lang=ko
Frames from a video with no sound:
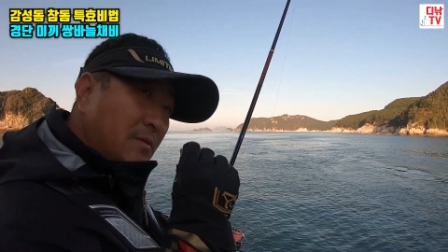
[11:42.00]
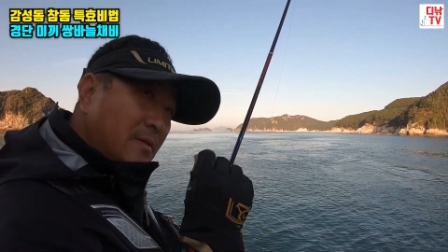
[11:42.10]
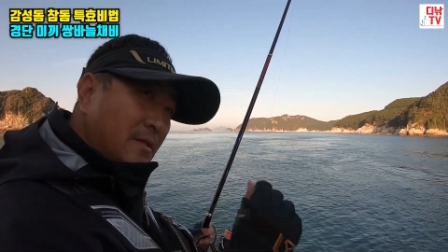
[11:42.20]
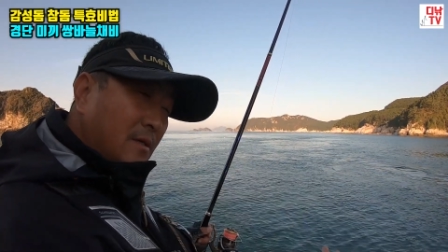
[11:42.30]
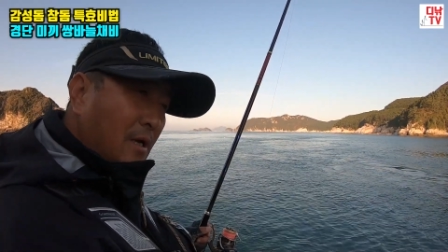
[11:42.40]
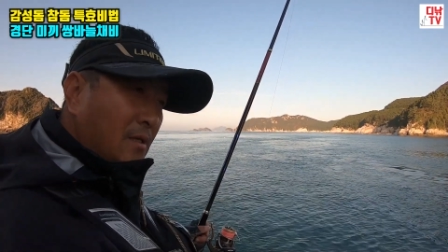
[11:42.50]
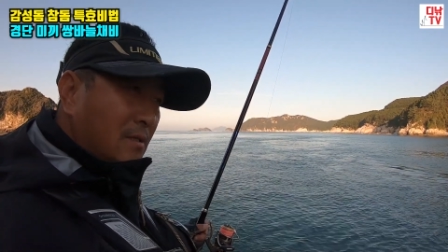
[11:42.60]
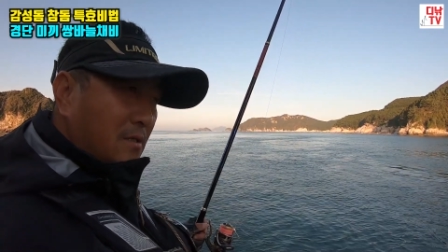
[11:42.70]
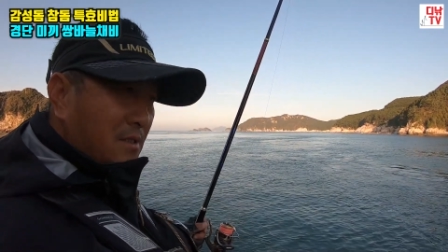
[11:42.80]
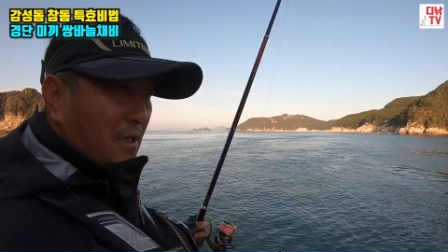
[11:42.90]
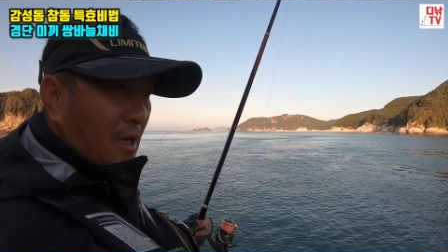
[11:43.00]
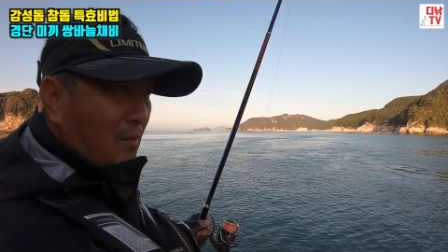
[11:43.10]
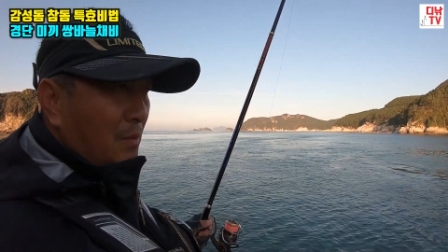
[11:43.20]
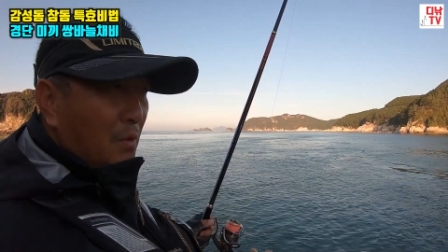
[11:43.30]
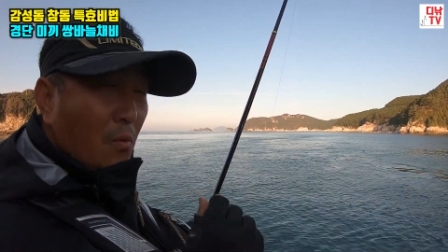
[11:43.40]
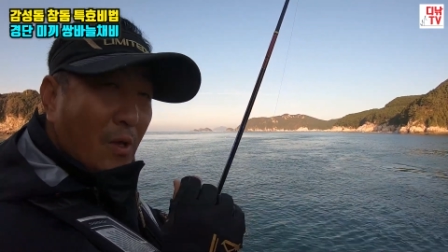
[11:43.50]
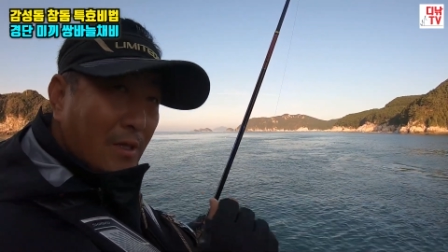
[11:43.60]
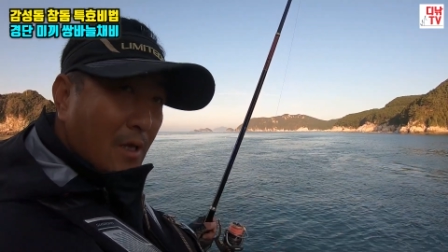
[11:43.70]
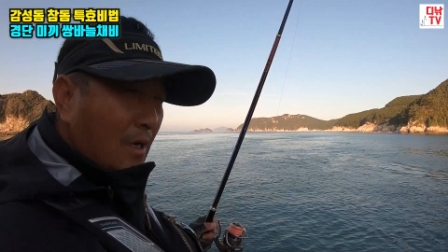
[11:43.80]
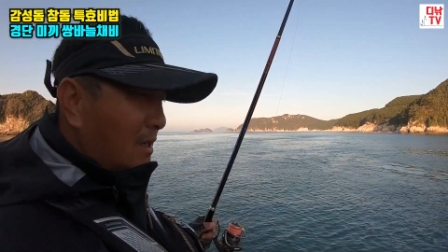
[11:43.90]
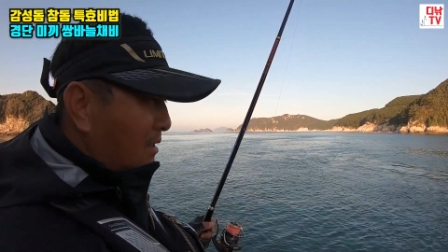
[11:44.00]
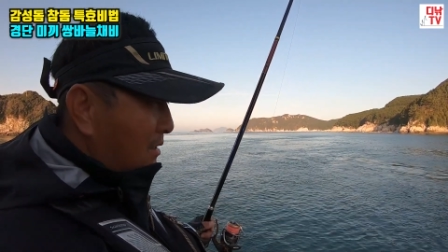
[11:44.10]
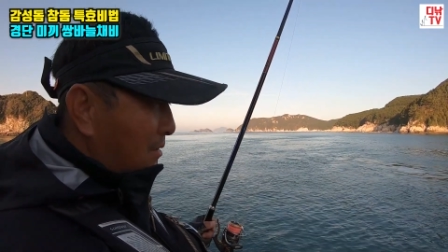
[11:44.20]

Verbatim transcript: 30cm 들어가는 여신이 한 번 왔다가